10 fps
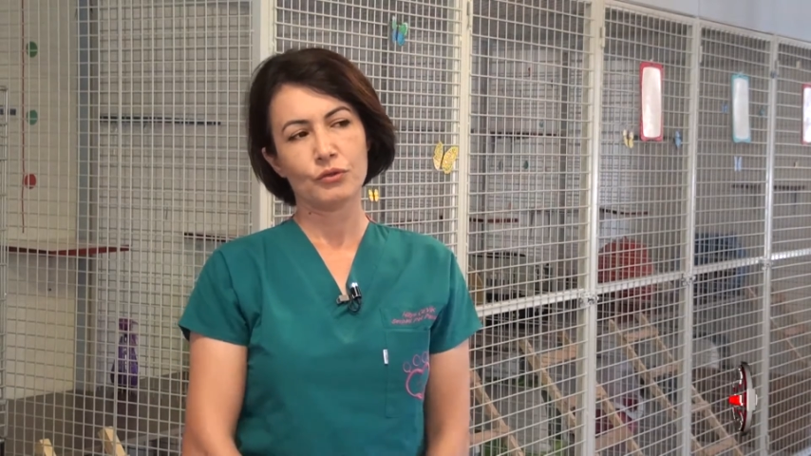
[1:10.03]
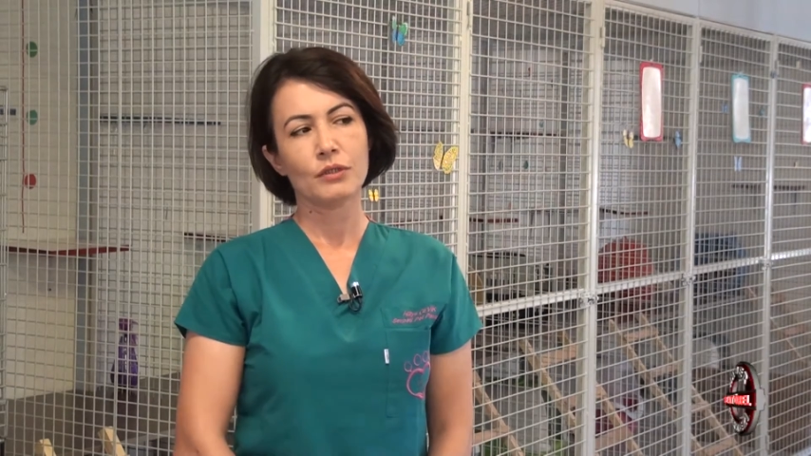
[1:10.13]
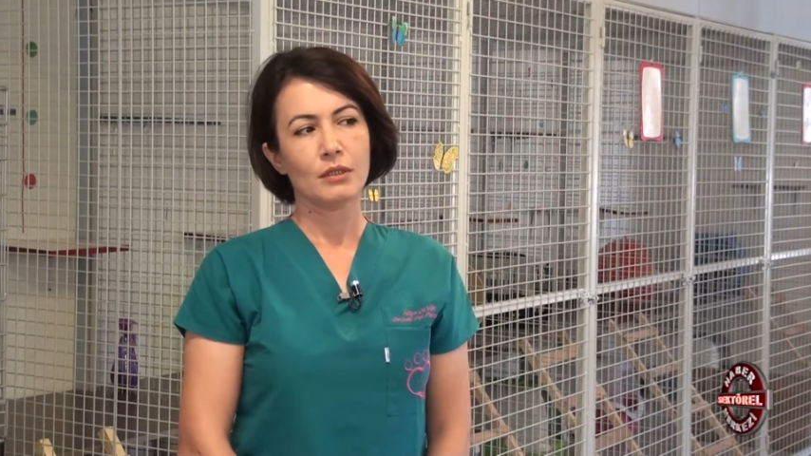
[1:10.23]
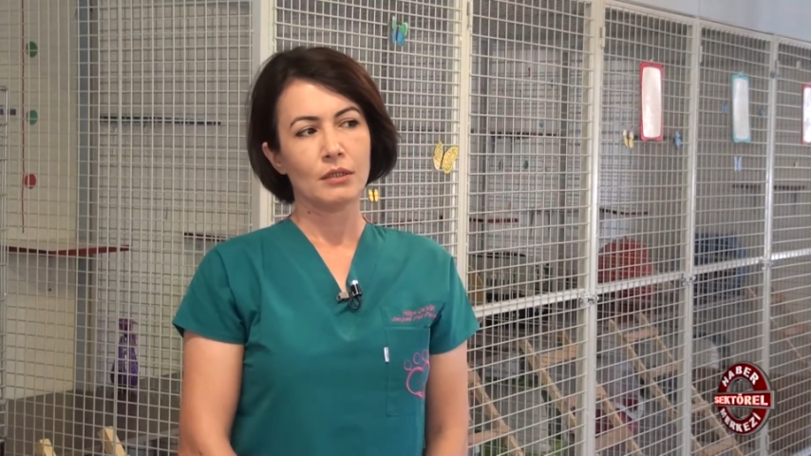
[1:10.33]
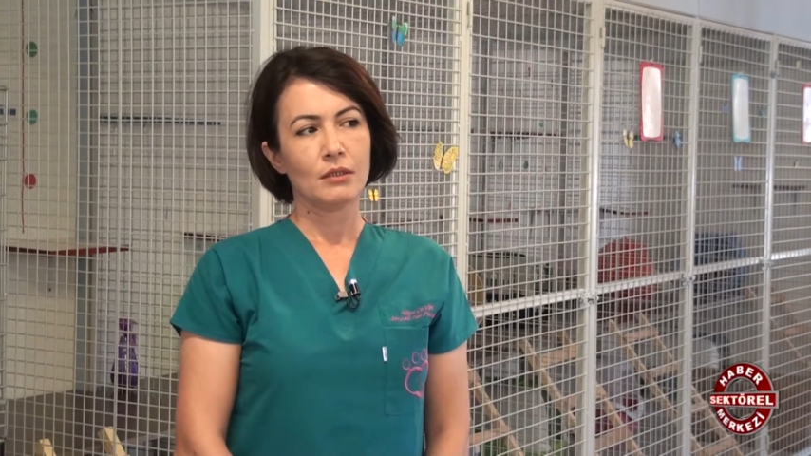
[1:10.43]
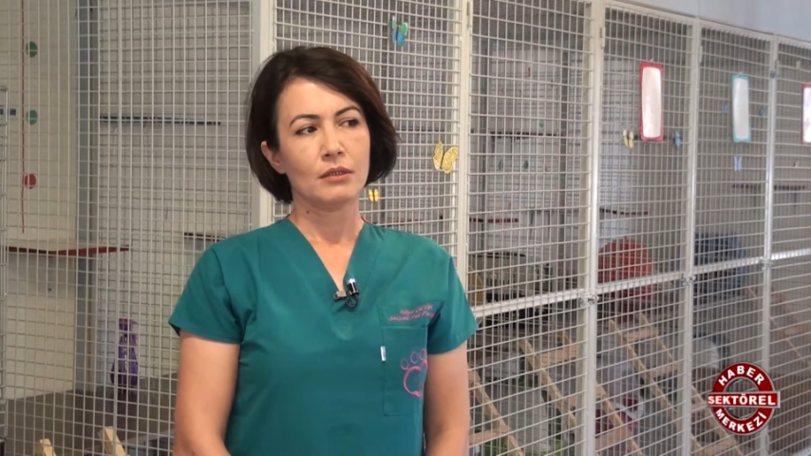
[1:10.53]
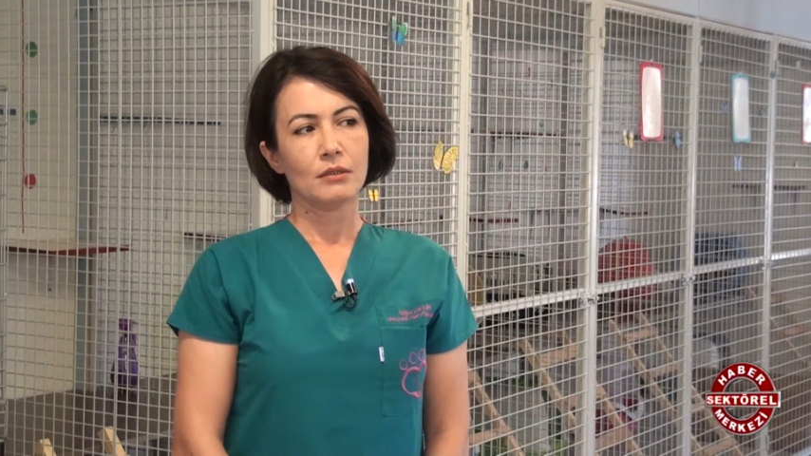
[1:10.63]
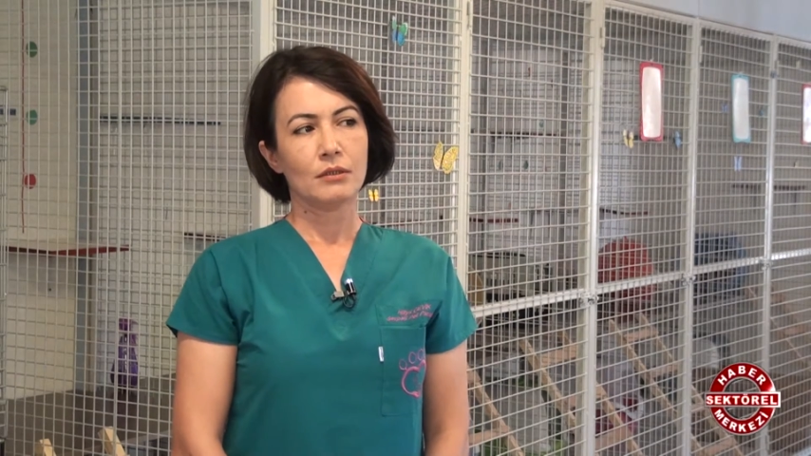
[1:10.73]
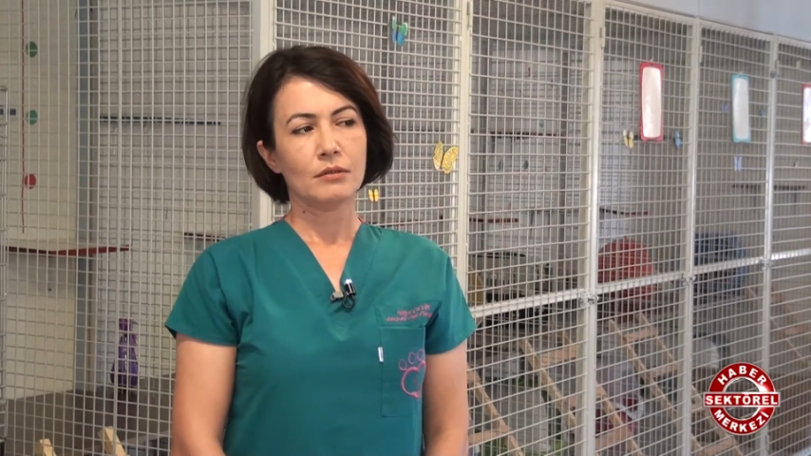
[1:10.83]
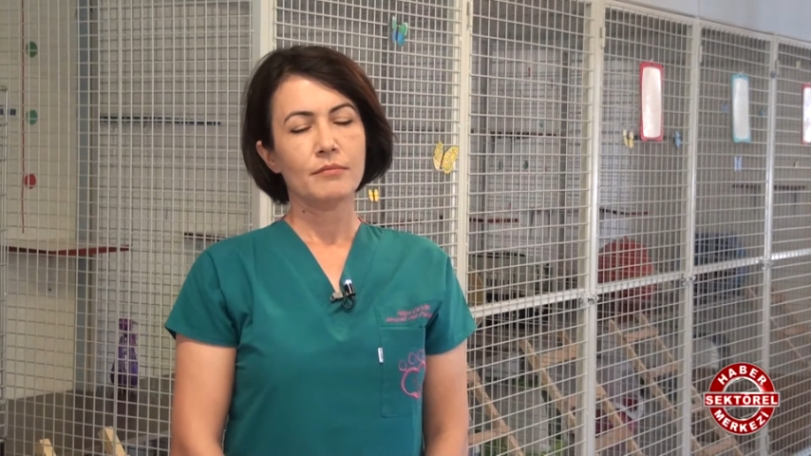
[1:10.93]
Hı
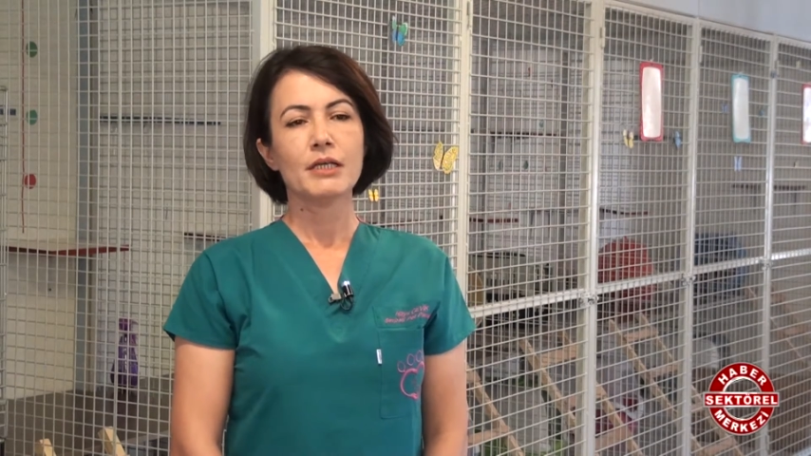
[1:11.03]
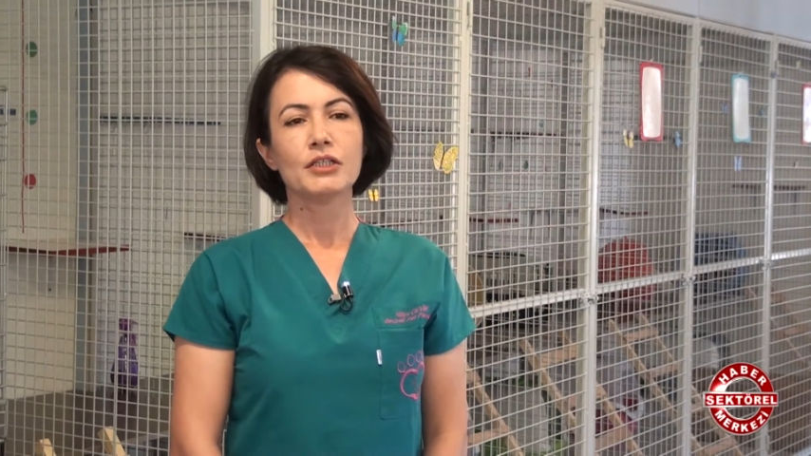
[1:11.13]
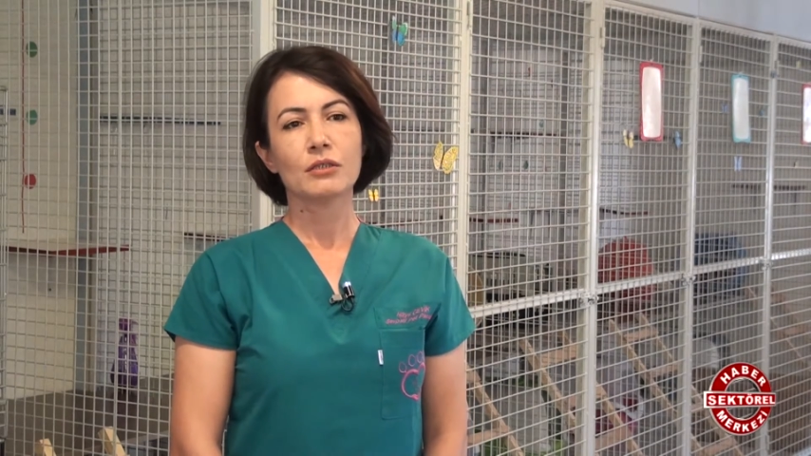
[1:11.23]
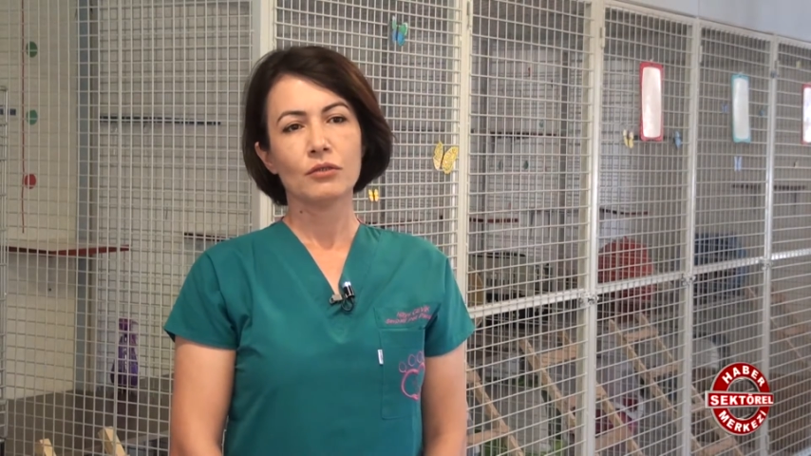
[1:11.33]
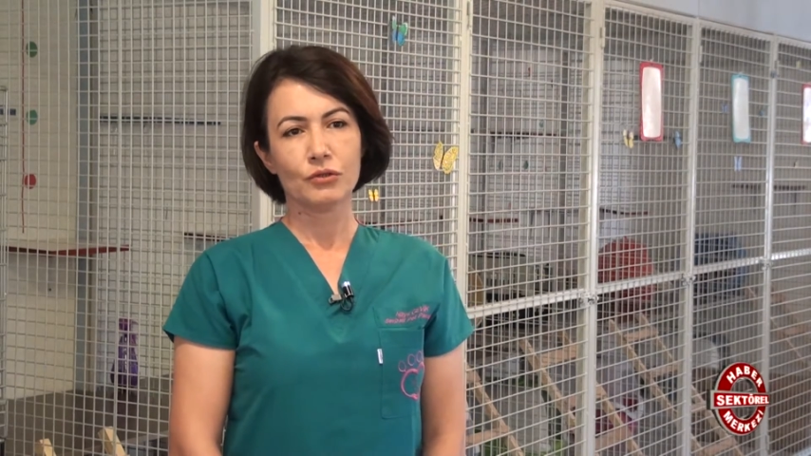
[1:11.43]
hı. Beş yıl